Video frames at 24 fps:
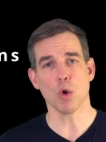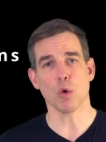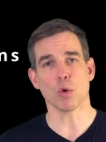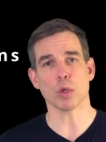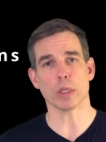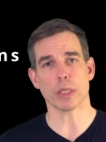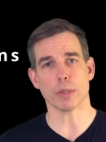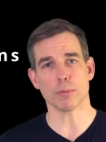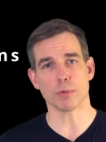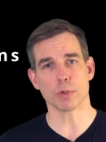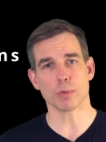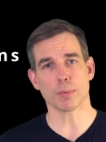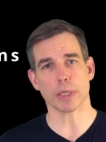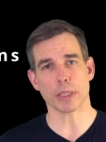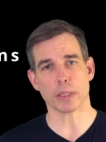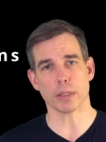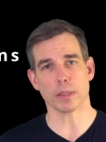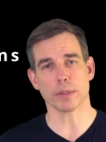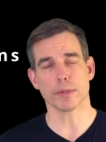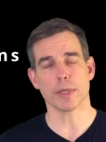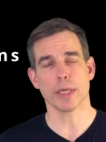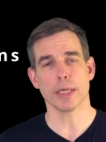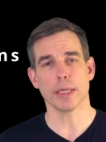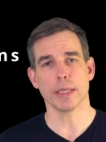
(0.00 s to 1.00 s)
und
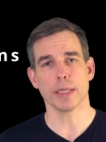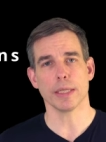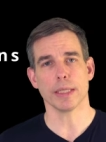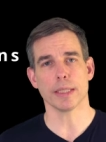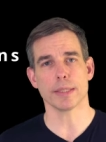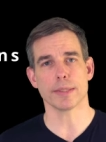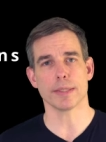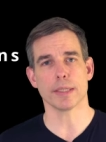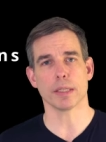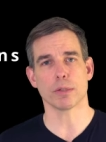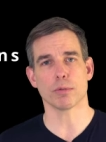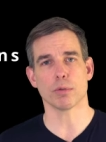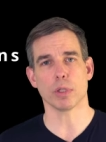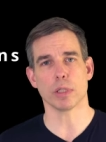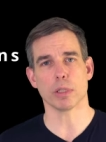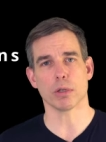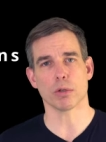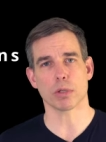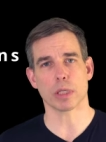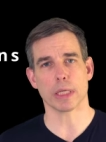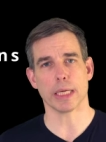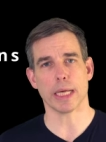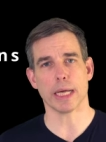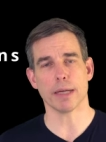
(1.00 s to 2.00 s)
dementsprechend ist natürlich
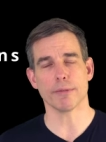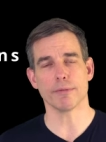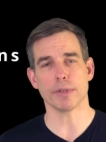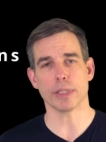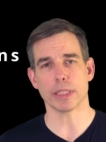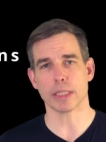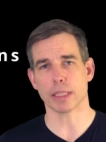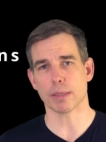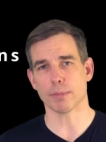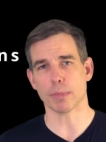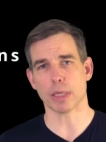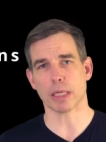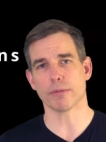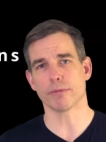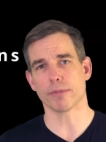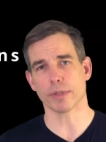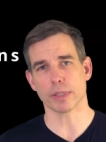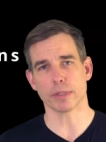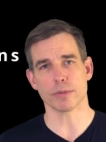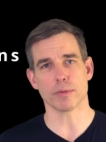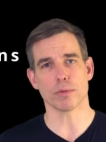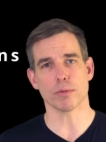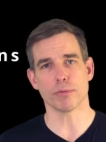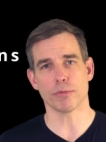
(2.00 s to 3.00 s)
auch klar, wenn ich am
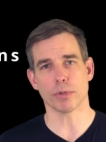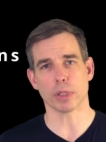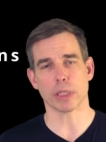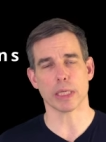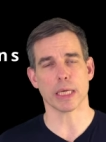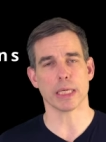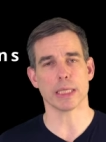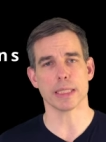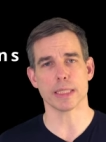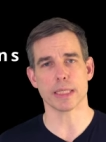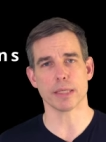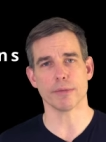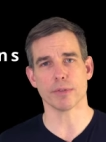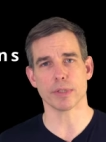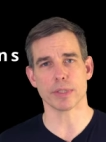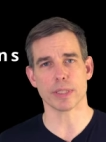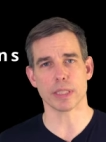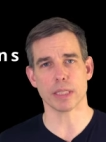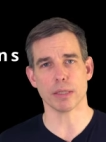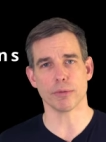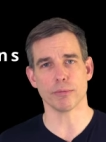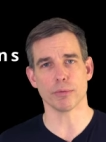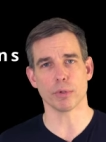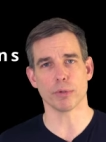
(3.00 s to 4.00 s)
Anfang sofort alles
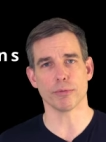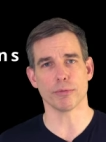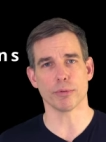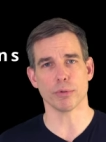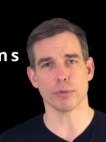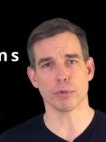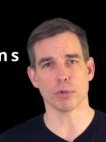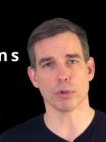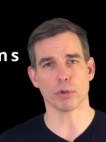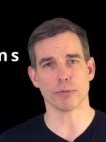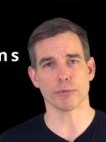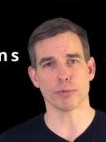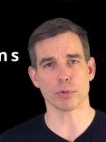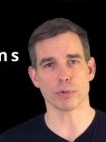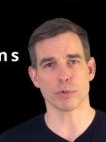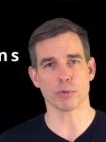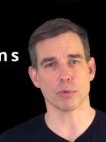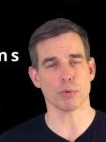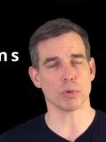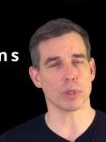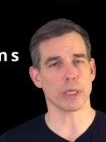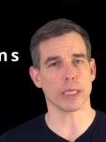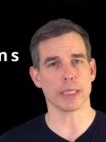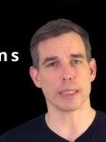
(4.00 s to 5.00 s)
investieren würde für neue
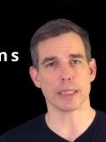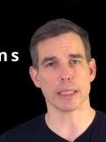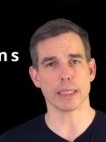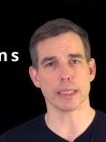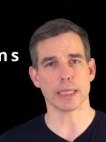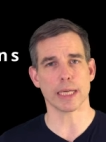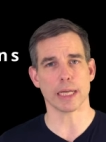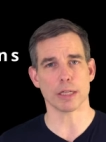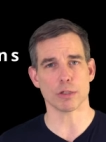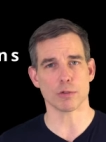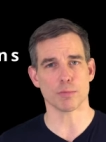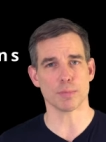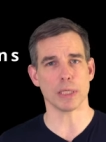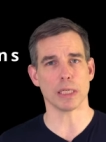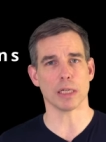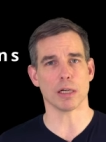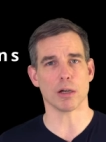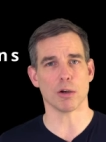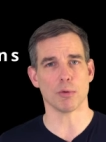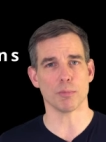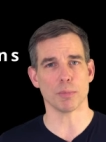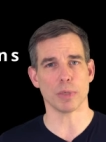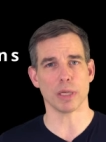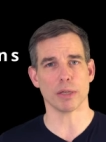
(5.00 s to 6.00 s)
Funktionen, hätte ich keinen
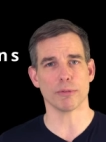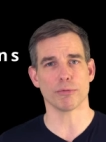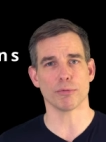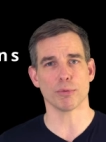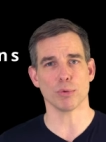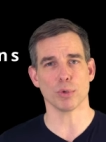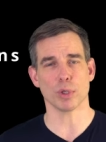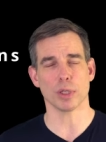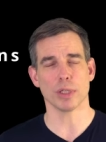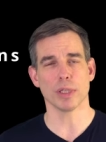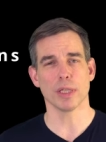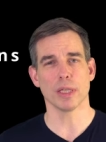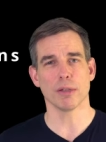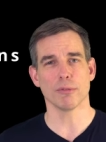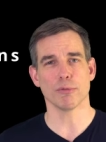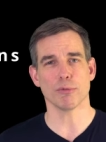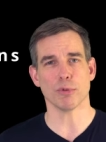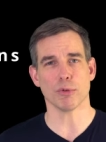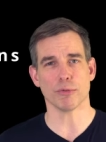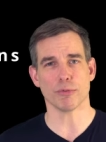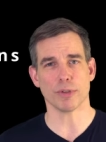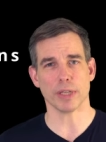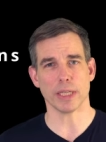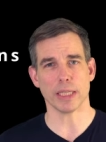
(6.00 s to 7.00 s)
Spielraum mehr für,
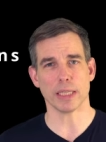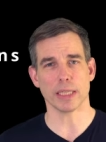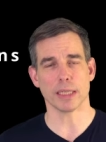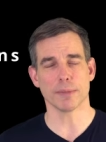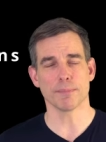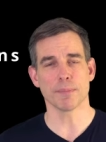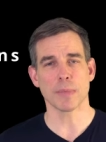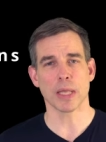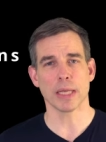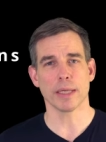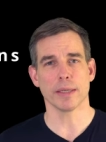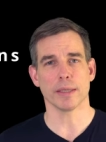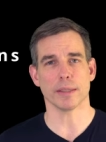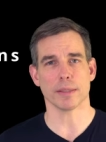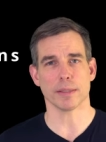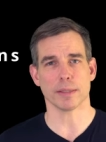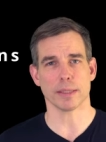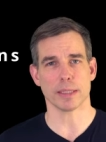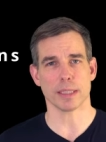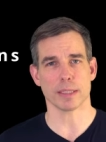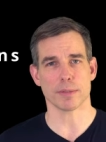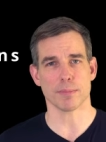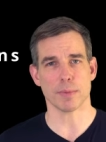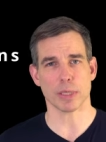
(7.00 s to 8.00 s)
für Fehler.
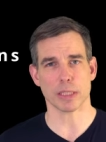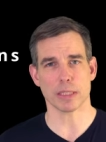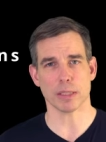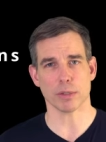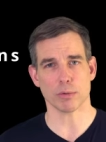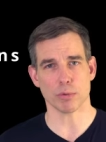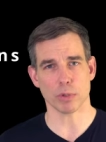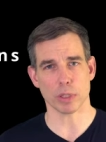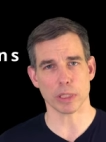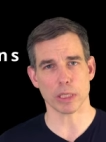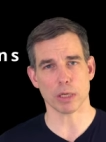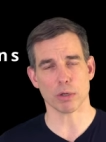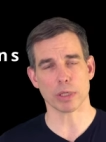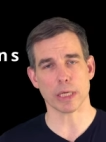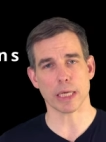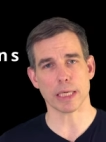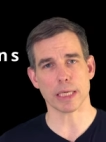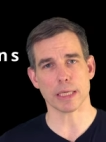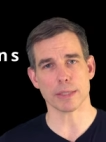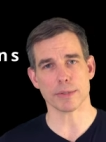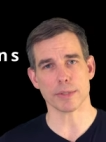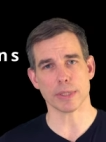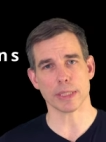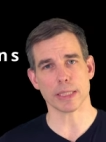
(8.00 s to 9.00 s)
Äh, das macht natürlich auch
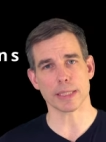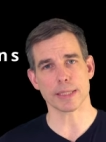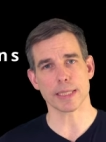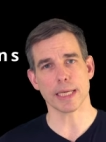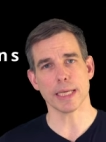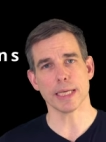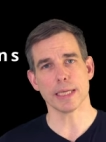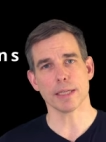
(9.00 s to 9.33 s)
keiner. Also das